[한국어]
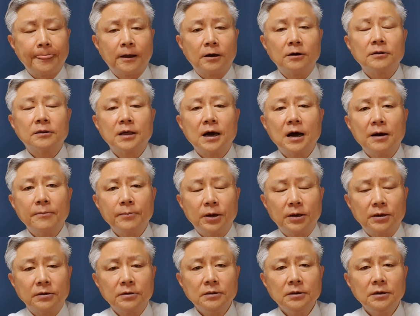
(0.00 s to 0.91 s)
그
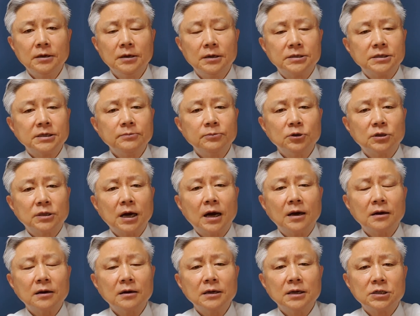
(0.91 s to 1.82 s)
다음에는 지금은
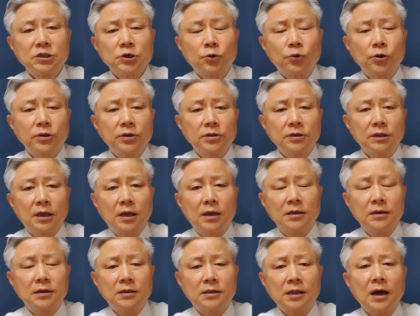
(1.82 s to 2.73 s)
딸을 내시고
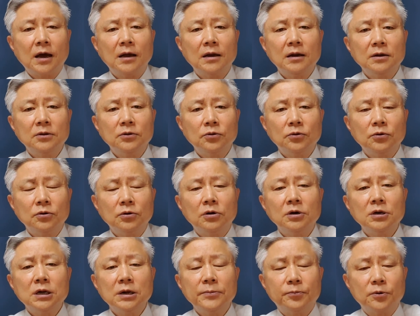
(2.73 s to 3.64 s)
있는데 이 딸도
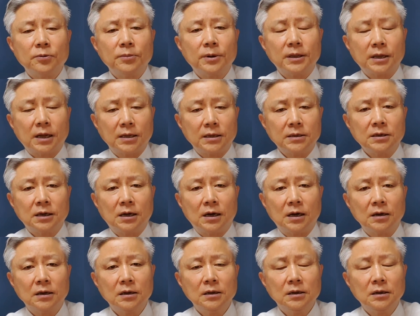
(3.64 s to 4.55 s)
어릴 뿐만
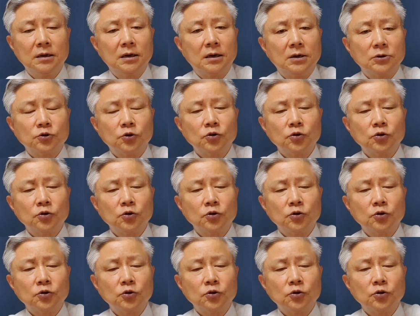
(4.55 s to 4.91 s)
아니라 아,